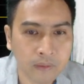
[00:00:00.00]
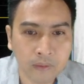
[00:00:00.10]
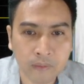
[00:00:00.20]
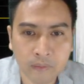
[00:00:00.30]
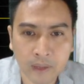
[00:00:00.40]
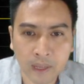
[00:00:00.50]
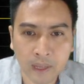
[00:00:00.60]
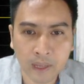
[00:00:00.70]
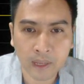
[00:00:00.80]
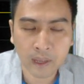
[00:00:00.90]
โอ
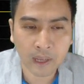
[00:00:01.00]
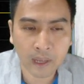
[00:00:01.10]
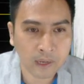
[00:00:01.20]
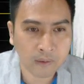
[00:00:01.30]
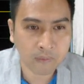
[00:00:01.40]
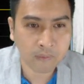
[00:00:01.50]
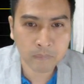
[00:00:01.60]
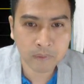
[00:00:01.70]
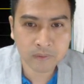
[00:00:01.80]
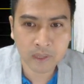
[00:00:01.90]
เค
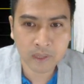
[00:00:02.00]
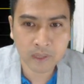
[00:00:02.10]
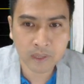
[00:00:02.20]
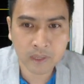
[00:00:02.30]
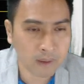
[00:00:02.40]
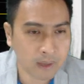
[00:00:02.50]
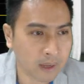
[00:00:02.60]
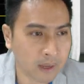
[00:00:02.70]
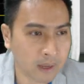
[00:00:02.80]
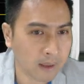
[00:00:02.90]
100% นะครับเอาละ